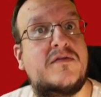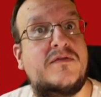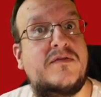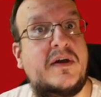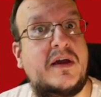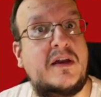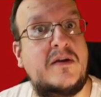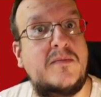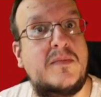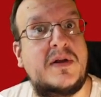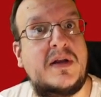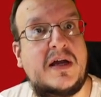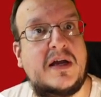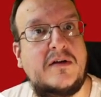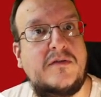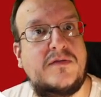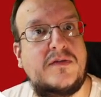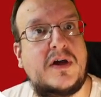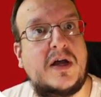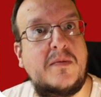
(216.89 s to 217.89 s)
wenn man
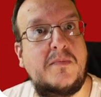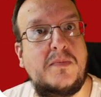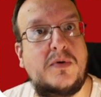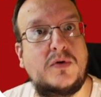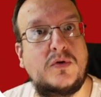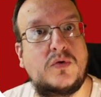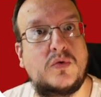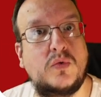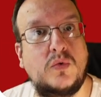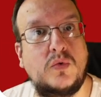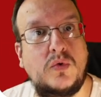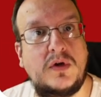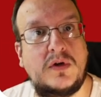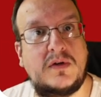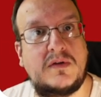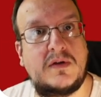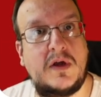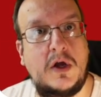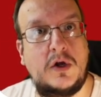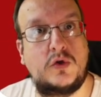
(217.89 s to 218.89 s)
einfach ein
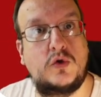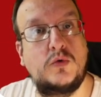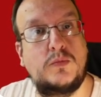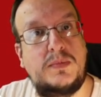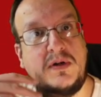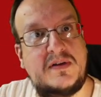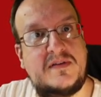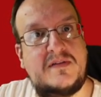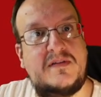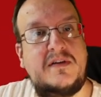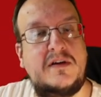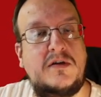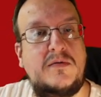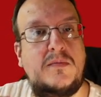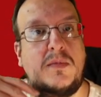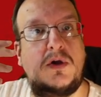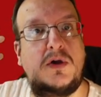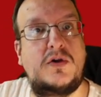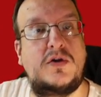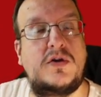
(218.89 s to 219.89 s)
Produkt duplizieren
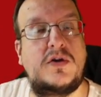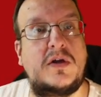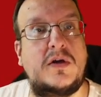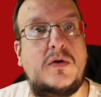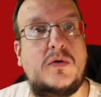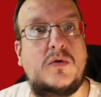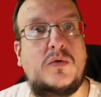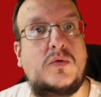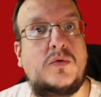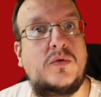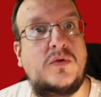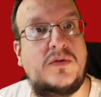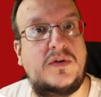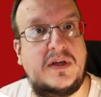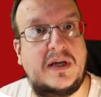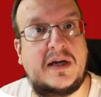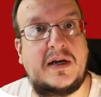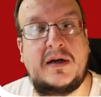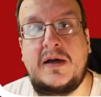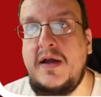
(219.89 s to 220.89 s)
möchte und
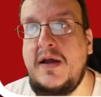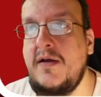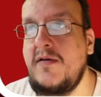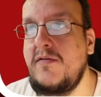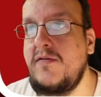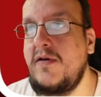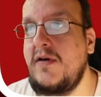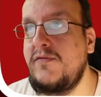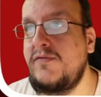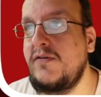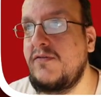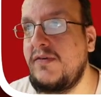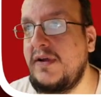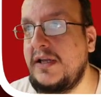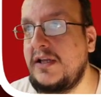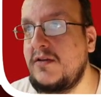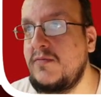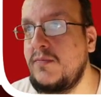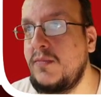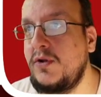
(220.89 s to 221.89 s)
ja, äh,
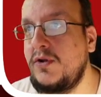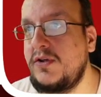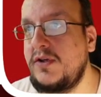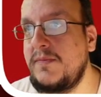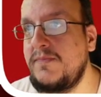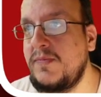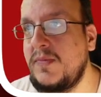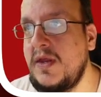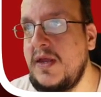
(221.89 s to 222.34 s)
verwenden möchte.